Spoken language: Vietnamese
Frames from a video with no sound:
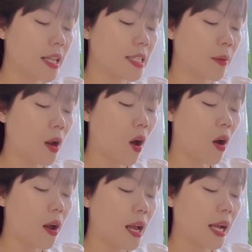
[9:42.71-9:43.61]
Sau
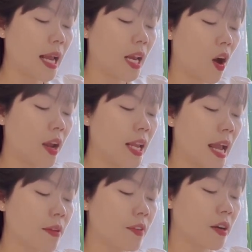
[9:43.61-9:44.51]
đó, nghe nói
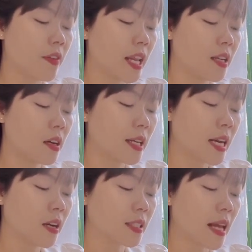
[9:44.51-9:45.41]
anh vừa về nước
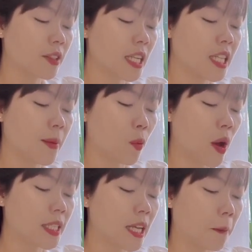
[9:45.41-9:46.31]
đã được giao trách nhiệm
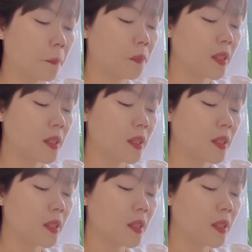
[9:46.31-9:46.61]
quan trọng.